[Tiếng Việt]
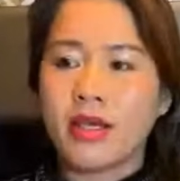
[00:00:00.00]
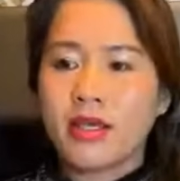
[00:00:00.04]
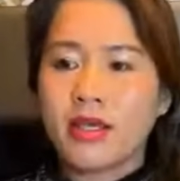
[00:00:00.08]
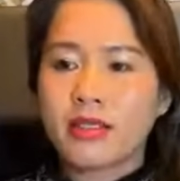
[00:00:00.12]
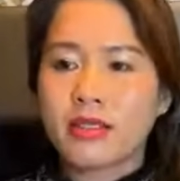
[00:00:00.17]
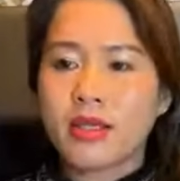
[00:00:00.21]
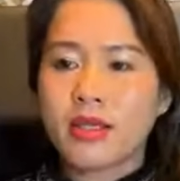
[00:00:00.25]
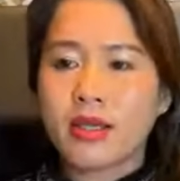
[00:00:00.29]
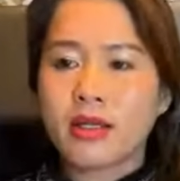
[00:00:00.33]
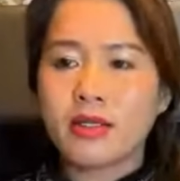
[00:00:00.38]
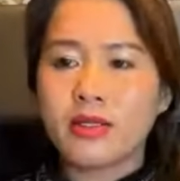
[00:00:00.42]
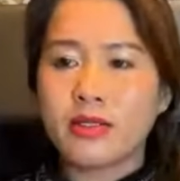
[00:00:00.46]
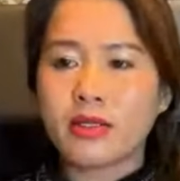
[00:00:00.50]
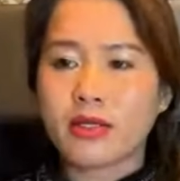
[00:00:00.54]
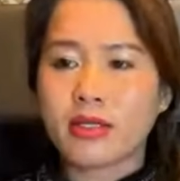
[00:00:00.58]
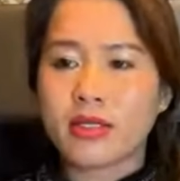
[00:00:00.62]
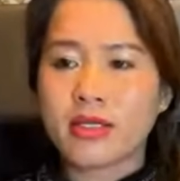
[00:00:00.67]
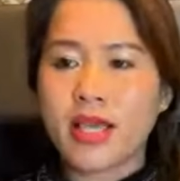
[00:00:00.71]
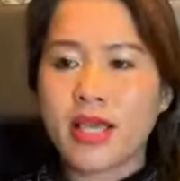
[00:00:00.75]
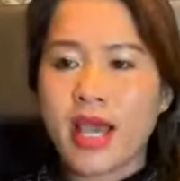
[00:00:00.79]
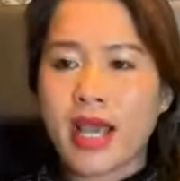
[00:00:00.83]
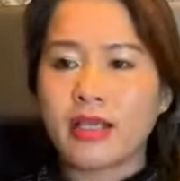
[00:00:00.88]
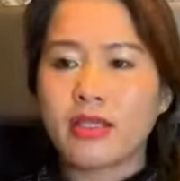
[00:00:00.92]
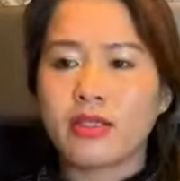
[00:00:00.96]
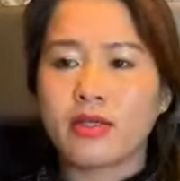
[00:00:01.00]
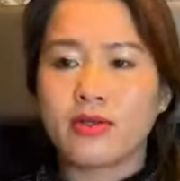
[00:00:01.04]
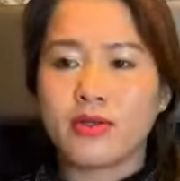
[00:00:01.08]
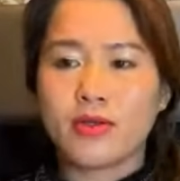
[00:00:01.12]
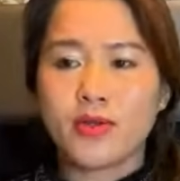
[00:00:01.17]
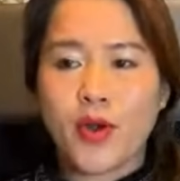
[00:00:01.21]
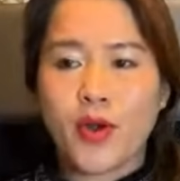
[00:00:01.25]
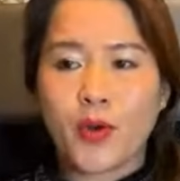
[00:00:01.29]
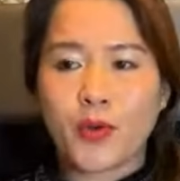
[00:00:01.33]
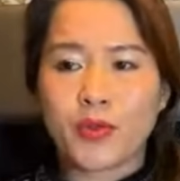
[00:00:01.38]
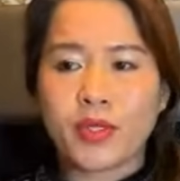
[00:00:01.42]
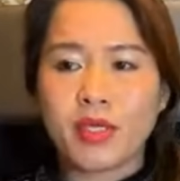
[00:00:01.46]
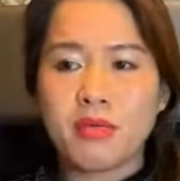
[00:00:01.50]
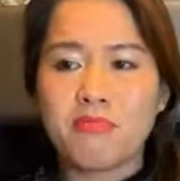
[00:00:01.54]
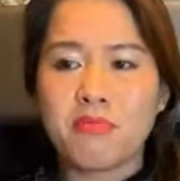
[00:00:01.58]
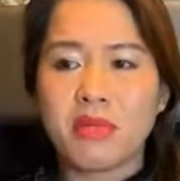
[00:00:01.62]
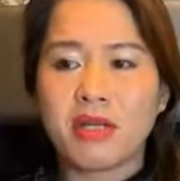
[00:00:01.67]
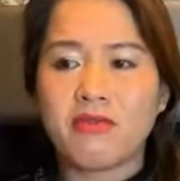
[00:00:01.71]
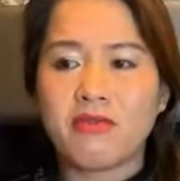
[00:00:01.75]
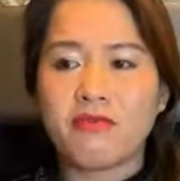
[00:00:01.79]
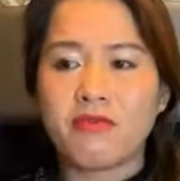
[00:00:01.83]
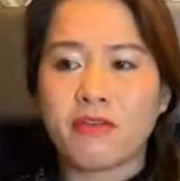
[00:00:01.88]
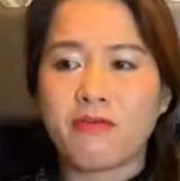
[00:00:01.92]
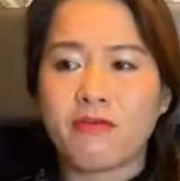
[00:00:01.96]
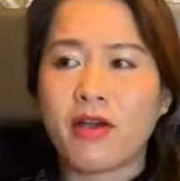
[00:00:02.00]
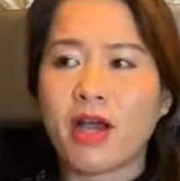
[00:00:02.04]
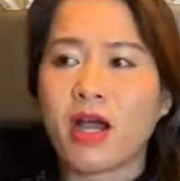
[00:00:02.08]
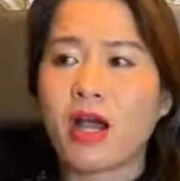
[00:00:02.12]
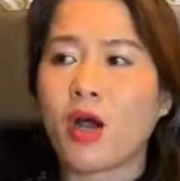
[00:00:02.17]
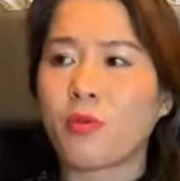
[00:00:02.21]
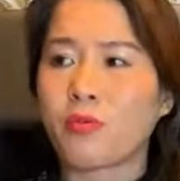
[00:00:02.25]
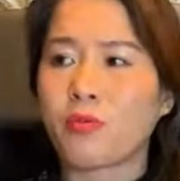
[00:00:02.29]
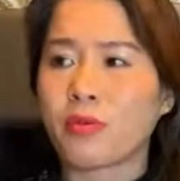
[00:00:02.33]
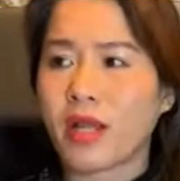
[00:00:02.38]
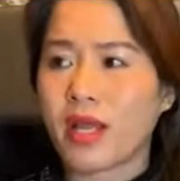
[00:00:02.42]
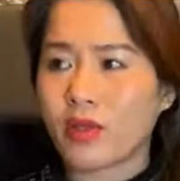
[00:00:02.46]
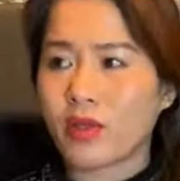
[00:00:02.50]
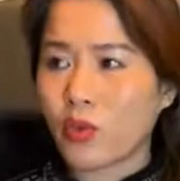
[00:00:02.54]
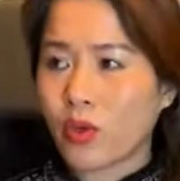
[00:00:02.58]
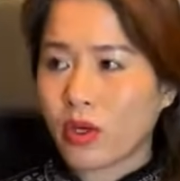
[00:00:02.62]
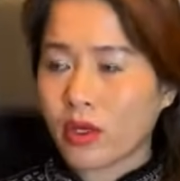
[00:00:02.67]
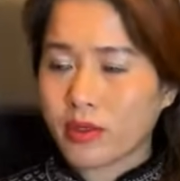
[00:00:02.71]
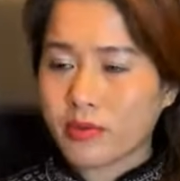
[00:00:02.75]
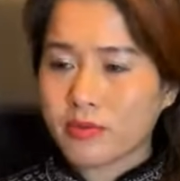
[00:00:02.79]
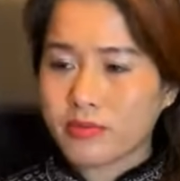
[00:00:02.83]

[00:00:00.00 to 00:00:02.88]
từng được giải thưởng Hồ Chí Minh về văn học nghệ thuật.